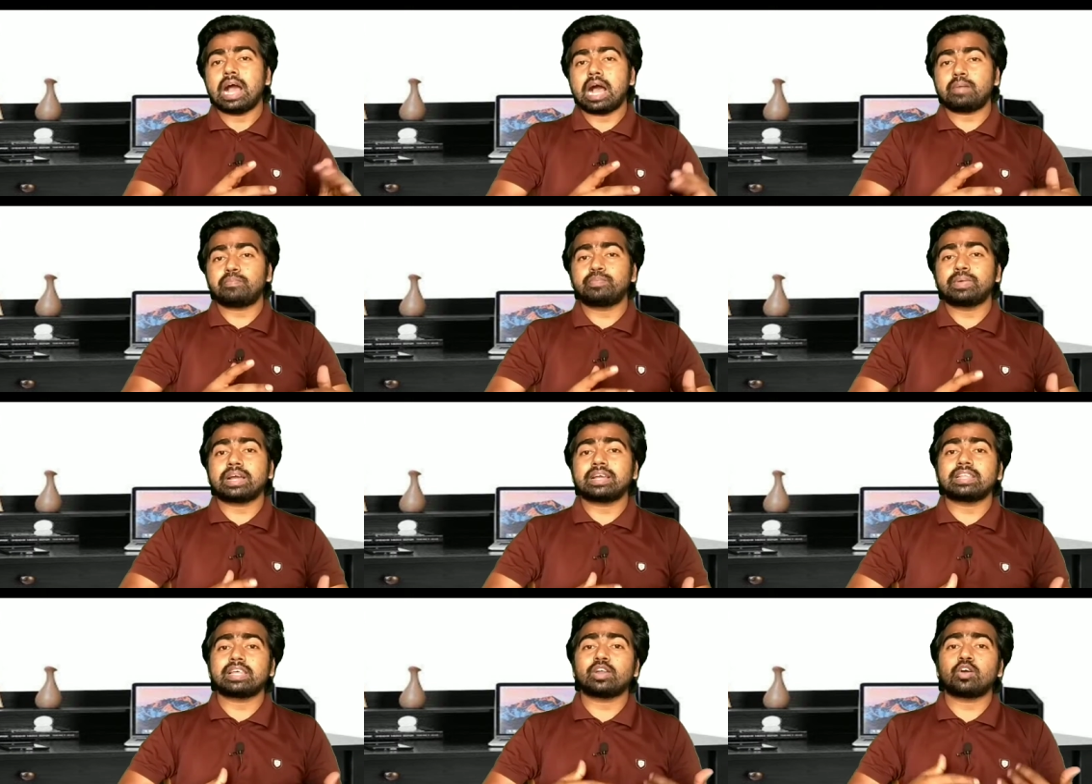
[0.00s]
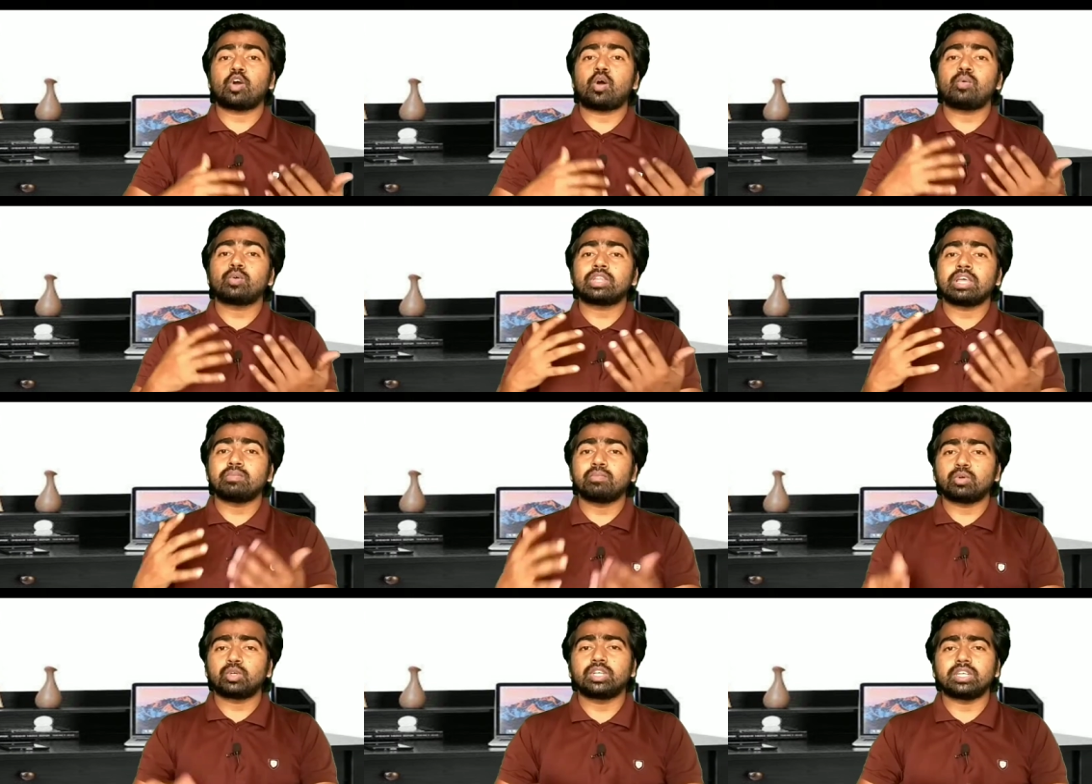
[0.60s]
আপনাকে তারা
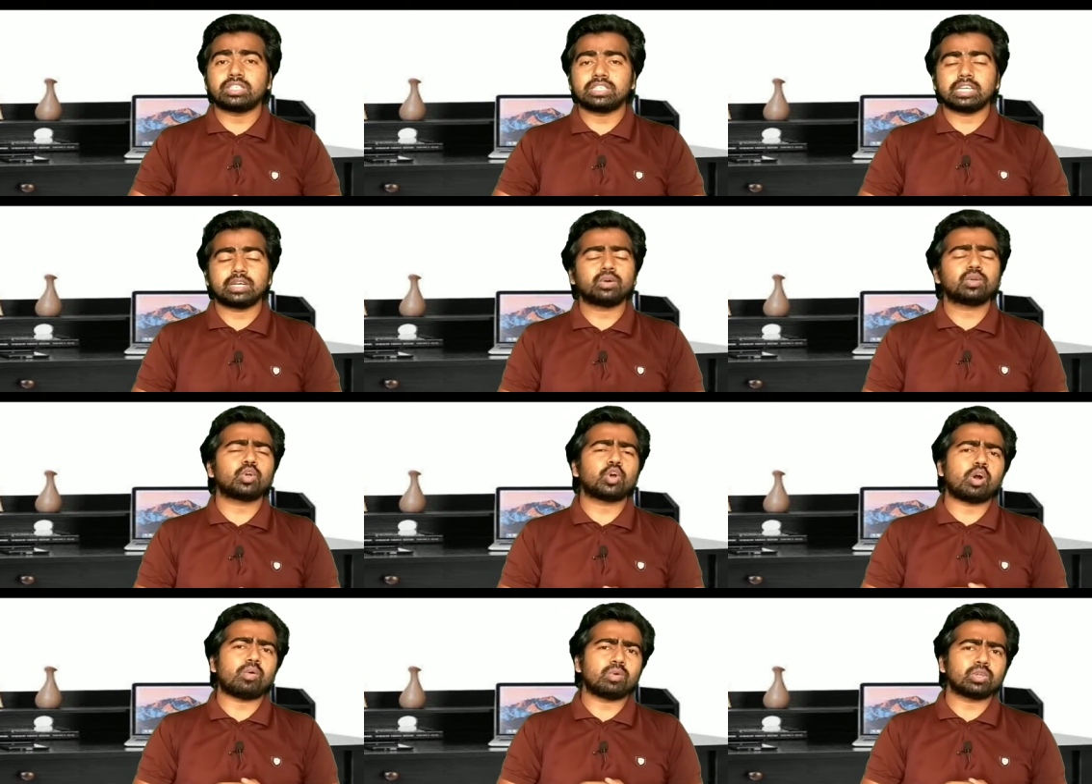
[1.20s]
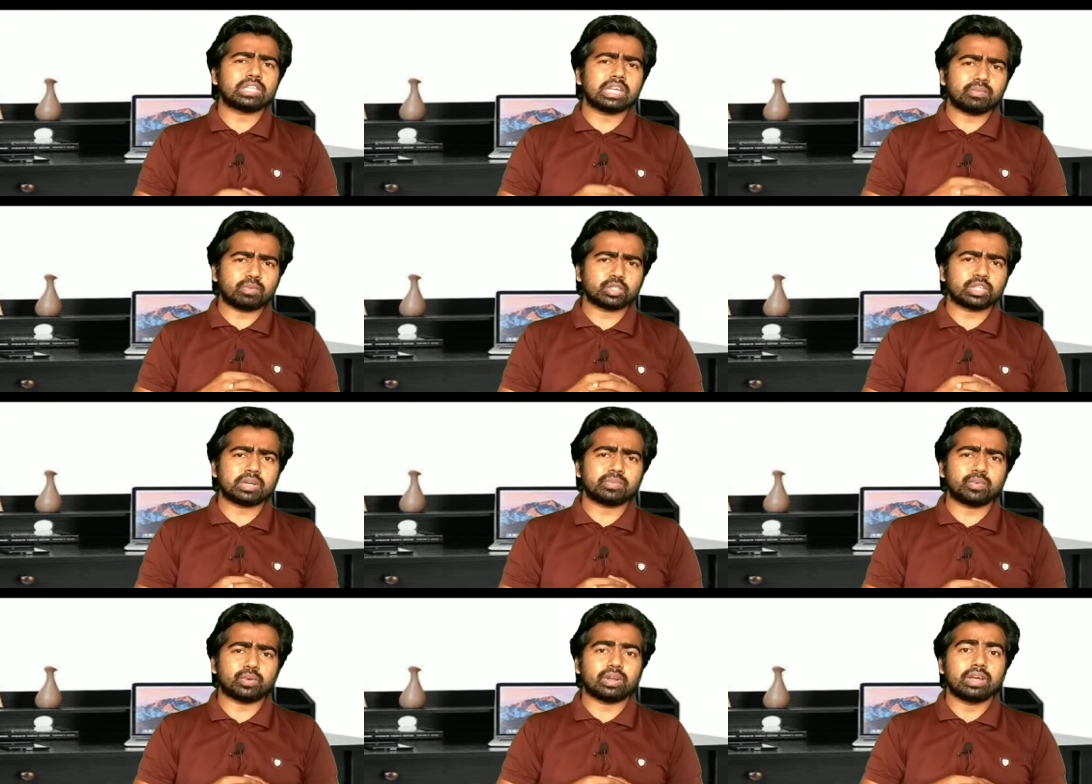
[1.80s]
ক্ষমতায় বসেছে এখন ক্ষমতায়
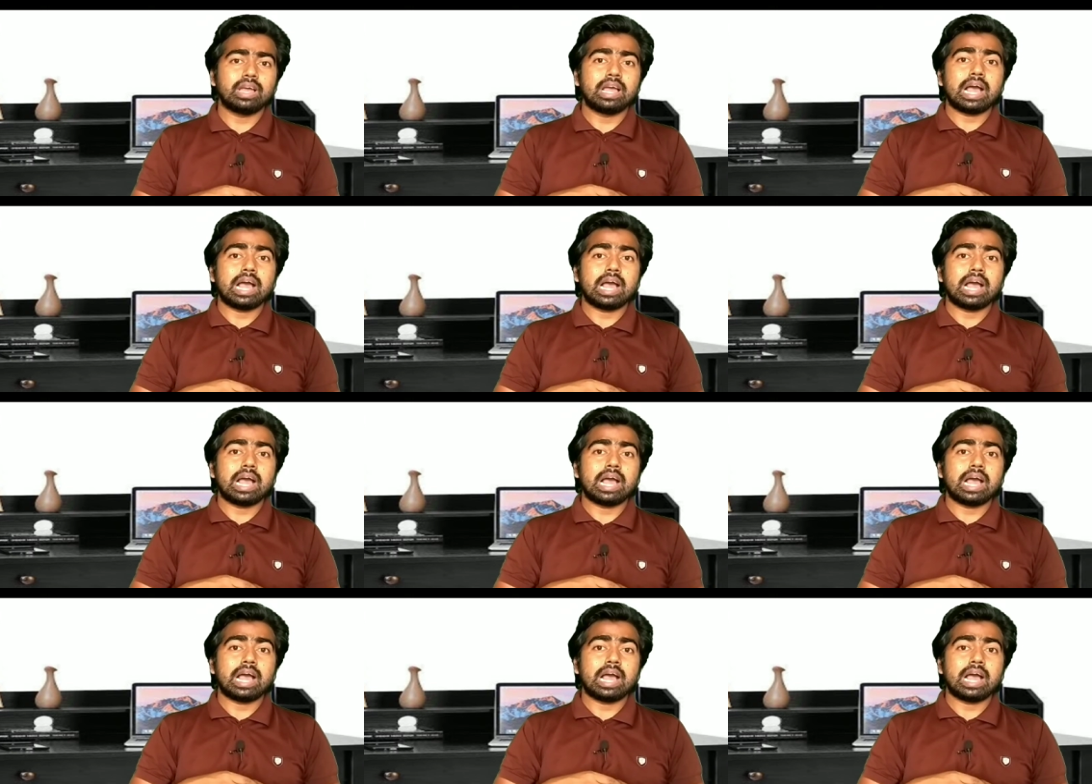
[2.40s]
বসার পর